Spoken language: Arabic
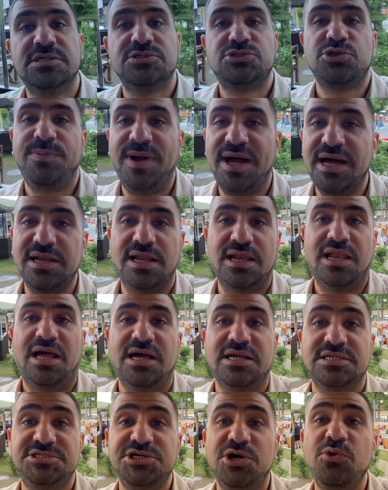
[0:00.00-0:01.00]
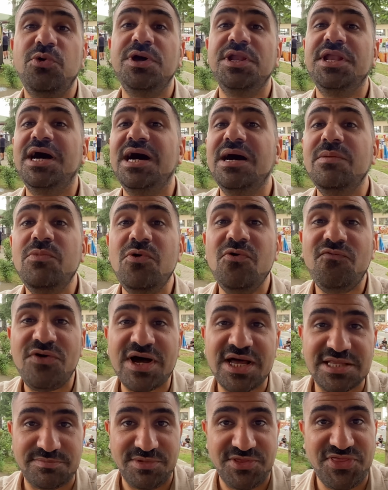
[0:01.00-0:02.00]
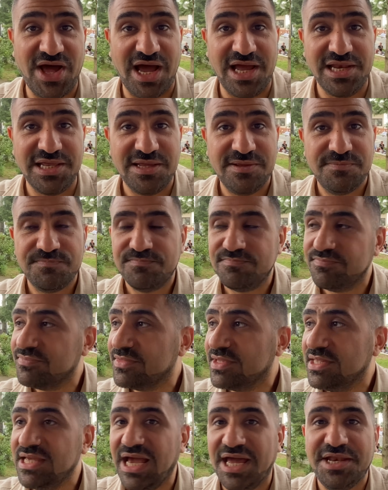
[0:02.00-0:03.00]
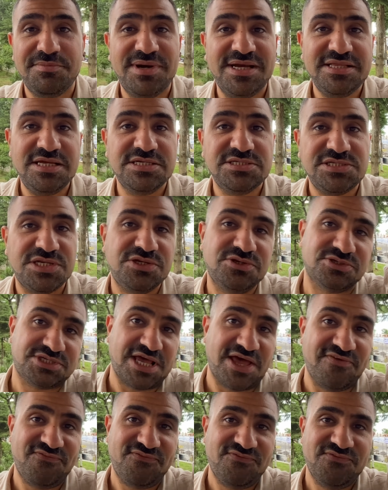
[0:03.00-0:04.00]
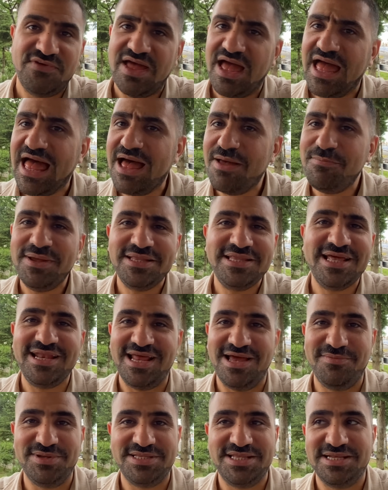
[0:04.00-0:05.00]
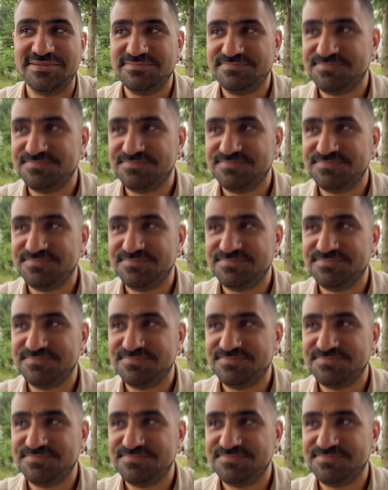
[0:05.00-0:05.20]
سبحان الله الجو هنا مو فقط مثالي يعني ما تحس انه صيف ابدا ابدا